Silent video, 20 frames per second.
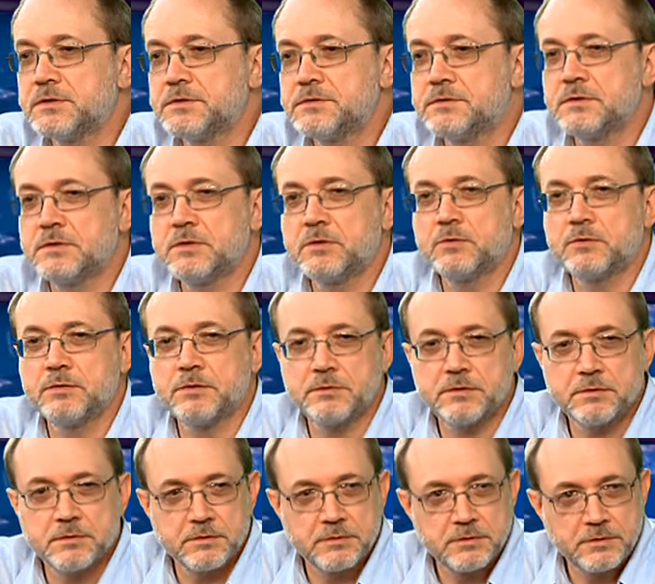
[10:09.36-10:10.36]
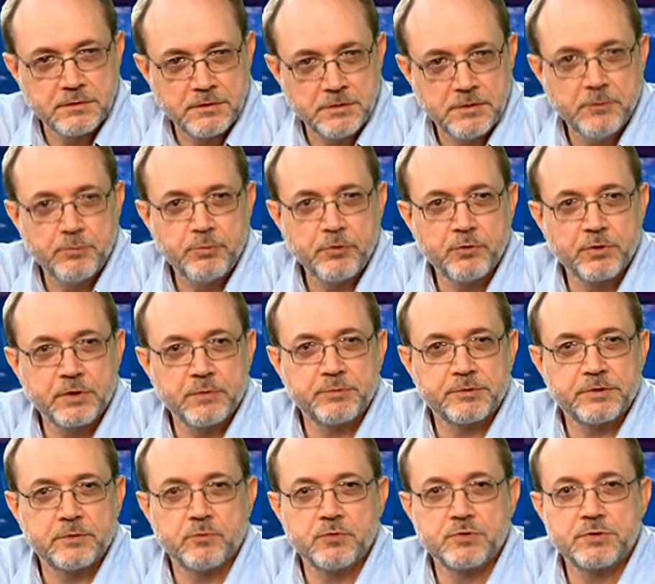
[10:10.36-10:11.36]
дела действительно э, неплохи,
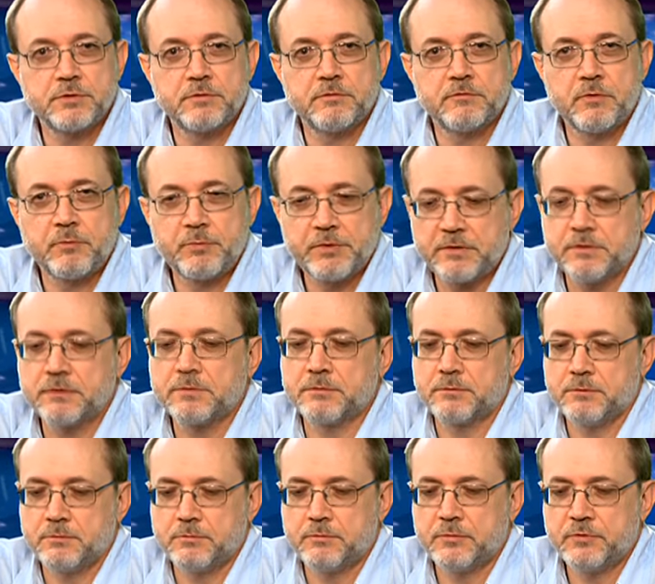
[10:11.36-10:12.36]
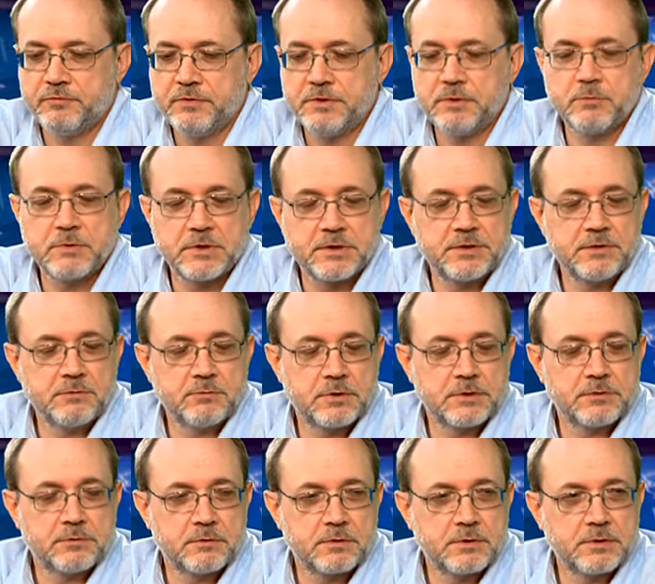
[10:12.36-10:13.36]
потому что, во-первых, мы видим
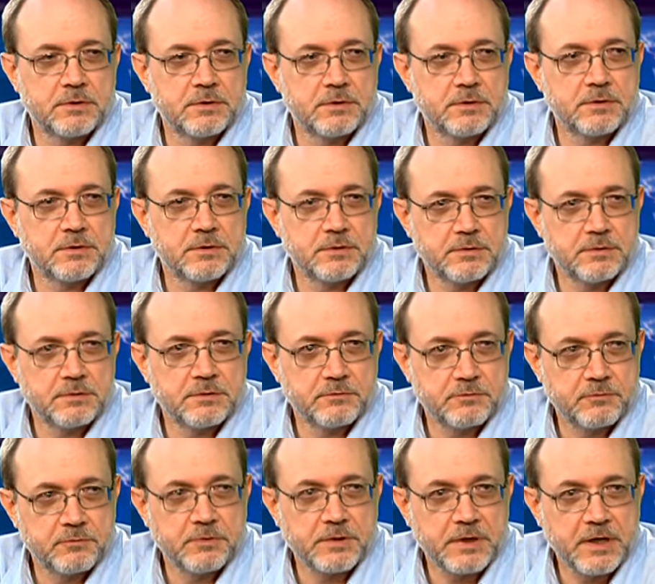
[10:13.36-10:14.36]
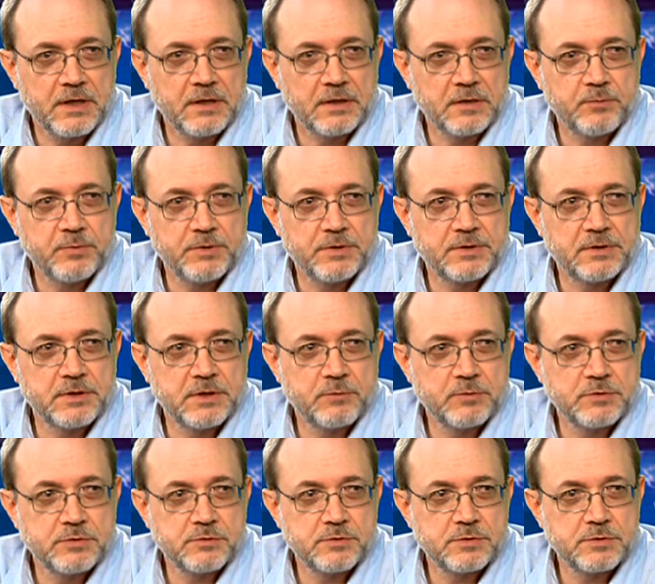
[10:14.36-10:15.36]
картину, которая реально перед
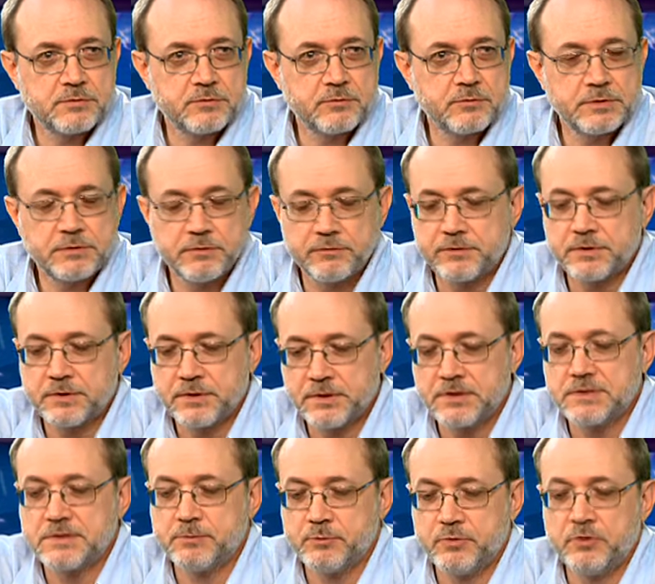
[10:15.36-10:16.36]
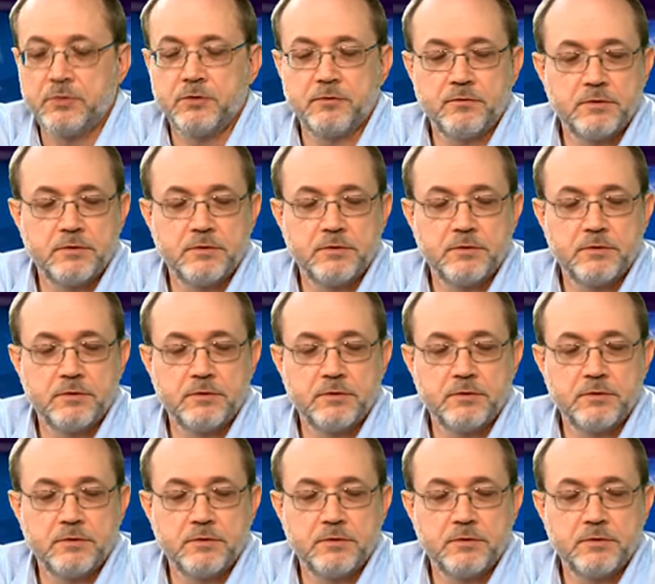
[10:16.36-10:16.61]
нами существует, а во-вторых, если мы